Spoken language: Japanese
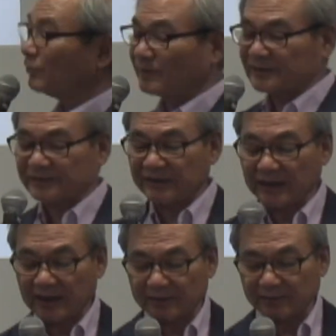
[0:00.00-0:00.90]
の祭
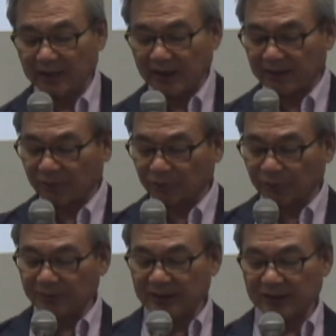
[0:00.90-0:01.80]
りがあった。はい、こ
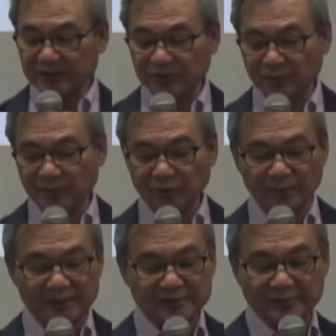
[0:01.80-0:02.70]
の宮清め
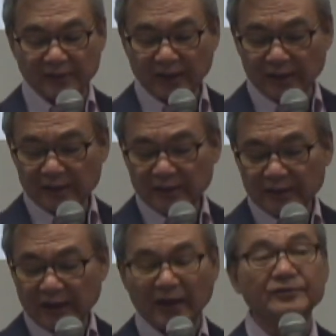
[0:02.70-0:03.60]
の祭りが
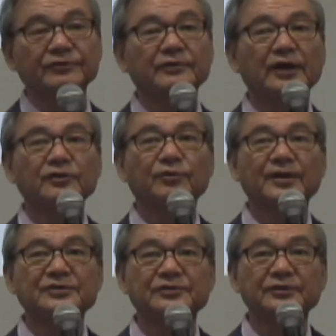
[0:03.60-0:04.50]
ハヌカの
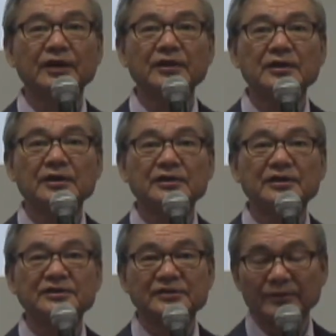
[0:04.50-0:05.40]
祭りで、
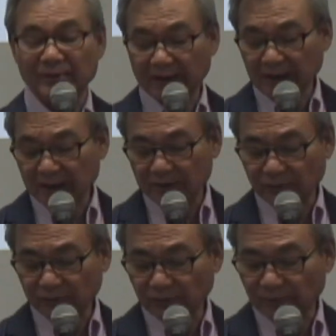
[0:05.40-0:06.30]
イエス様は
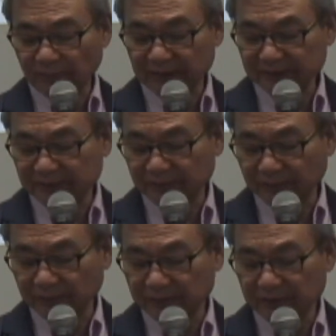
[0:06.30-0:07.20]
この祭り
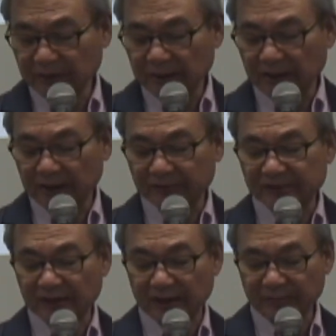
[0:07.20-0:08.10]
の時に
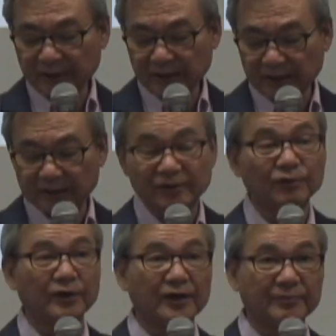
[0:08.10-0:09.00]
エルサレムに行っ
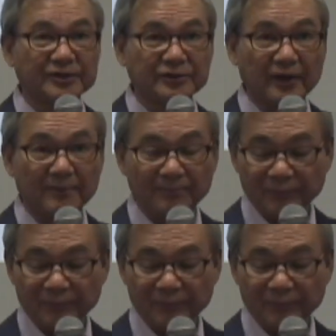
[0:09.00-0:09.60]
ておられました。